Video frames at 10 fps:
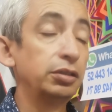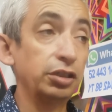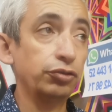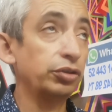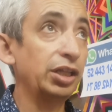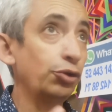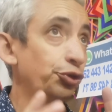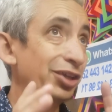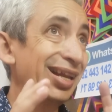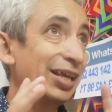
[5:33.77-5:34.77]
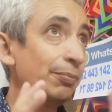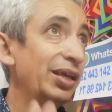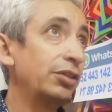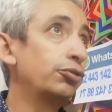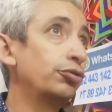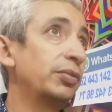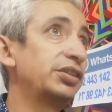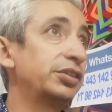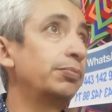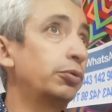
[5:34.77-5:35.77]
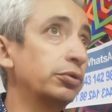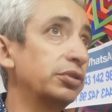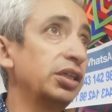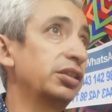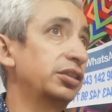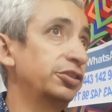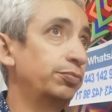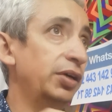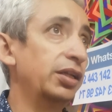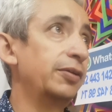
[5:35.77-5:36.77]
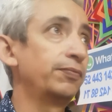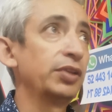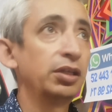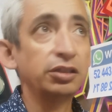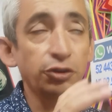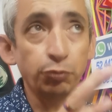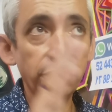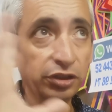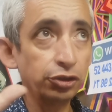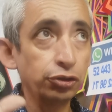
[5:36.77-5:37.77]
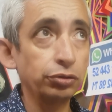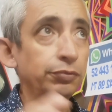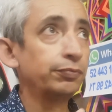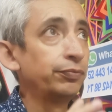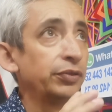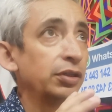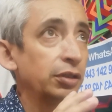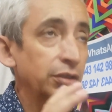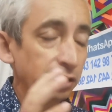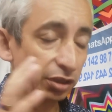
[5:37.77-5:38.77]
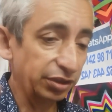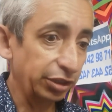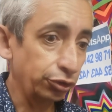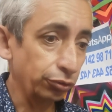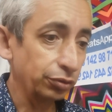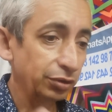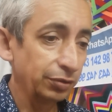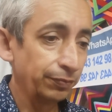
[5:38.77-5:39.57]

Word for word: Que son de los elementos más importantes para, después del chon, que es el chon?